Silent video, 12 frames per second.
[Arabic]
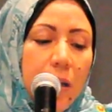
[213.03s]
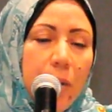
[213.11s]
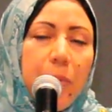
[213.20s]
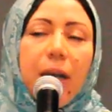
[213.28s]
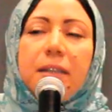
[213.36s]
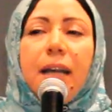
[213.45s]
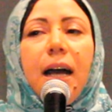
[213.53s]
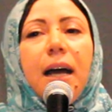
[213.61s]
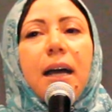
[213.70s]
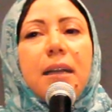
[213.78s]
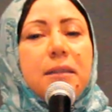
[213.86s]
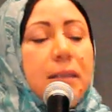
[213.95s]

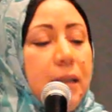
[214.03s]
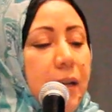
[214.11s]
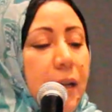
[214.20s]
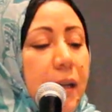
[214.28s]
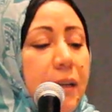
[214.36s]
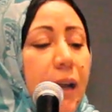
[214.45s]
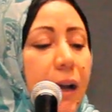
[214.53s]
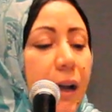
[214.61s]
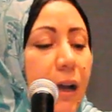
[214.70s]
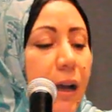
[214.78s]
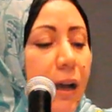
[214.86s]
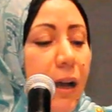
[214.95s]
بغداد
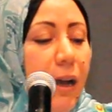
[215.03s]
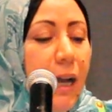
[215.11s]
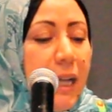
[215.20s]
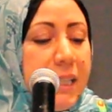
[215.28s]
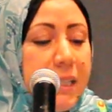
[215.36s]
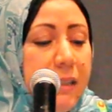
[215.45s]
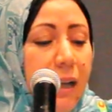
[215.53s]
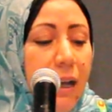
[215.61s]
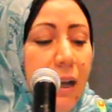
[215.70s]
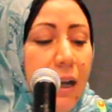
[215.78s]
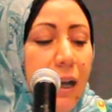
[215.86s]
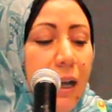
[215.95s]
يا
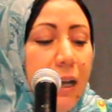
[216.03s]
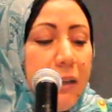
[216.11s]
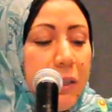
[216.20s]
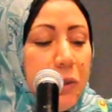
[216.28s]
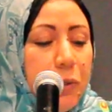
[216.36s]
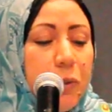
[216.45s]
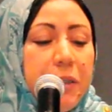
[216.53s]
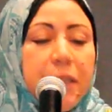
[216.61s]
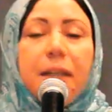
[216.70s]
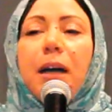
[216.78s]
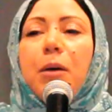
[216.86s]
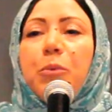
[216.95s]
حسناء هذه
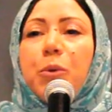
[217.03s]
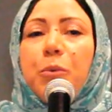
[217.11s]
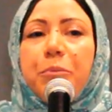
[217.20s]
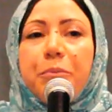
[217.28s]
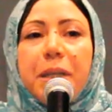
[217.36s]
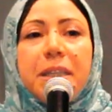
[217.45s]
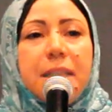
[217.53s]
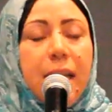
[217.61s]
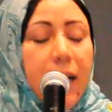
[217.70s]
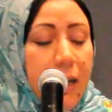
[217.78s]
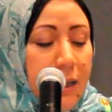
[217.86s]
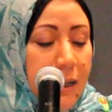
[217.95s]
الدنيا
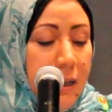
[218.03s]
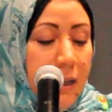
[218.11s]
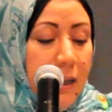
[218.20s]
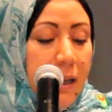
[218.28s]
برمتها